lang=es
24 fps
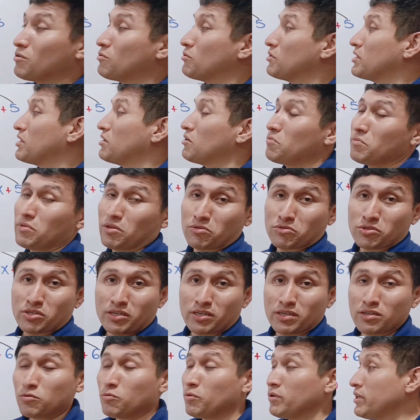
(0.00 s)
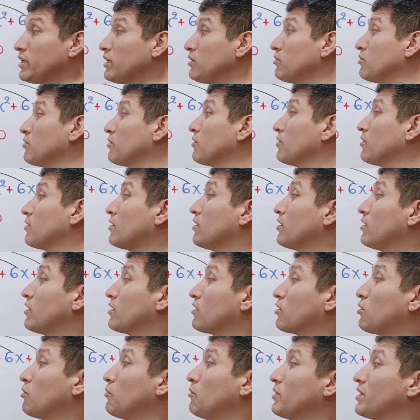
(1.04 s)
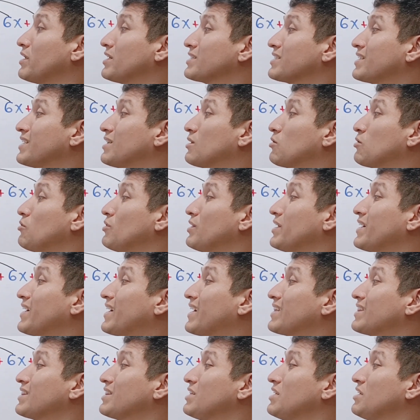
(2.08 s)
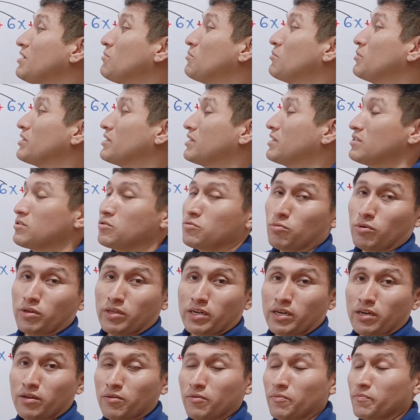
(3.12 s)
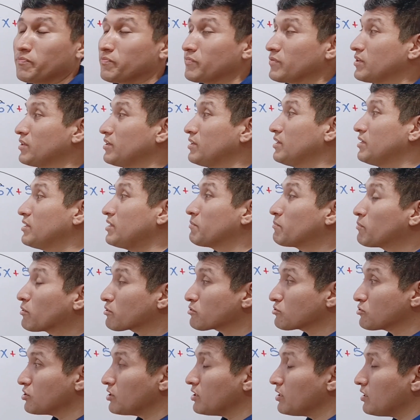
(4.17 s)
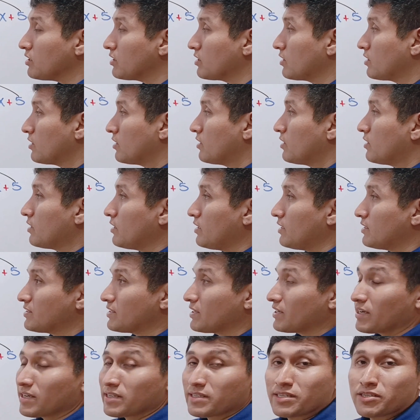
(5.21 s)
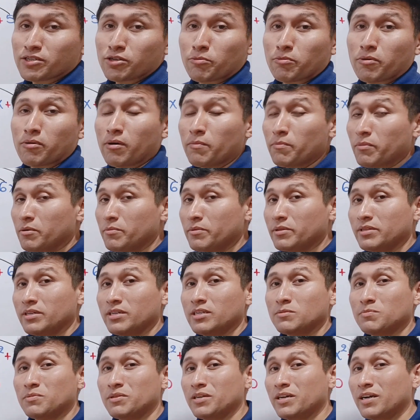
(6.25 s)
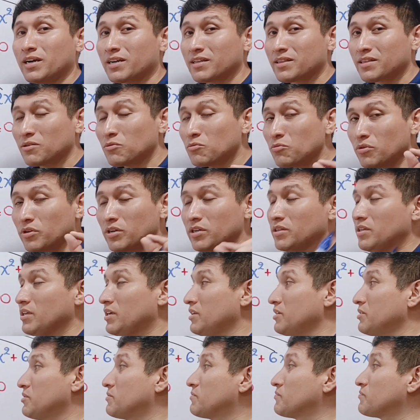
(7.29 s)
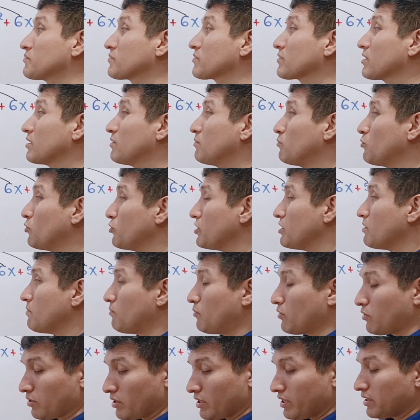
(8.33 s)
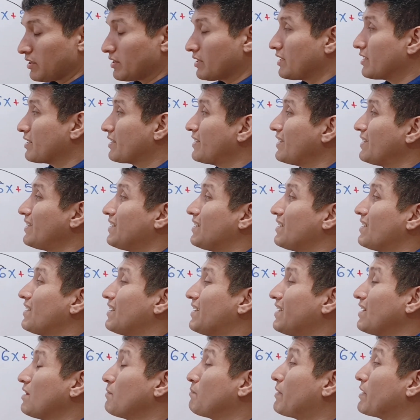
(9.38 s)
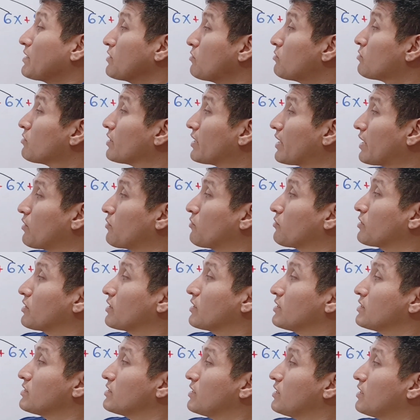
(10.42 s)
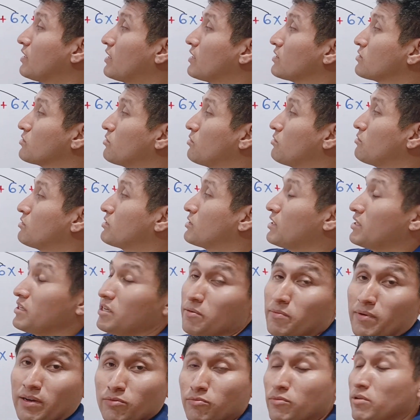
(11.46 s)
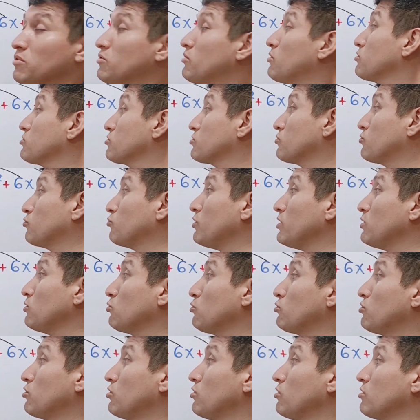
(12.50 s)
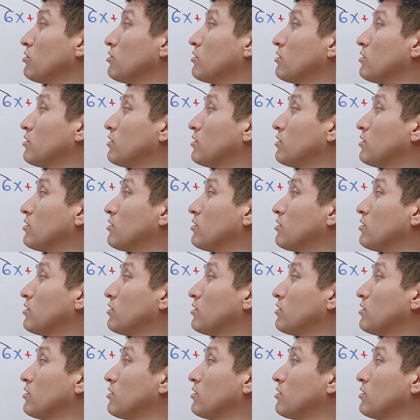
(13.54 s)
cuadrado menos x cuadrado. Como verás quedó negativo x cuadrado. Y de por sí, este ejercicio me va a permitir explicarte un criterio muy importante, que el mayor grado, que en este caso lo está llevando el 2, no el 1,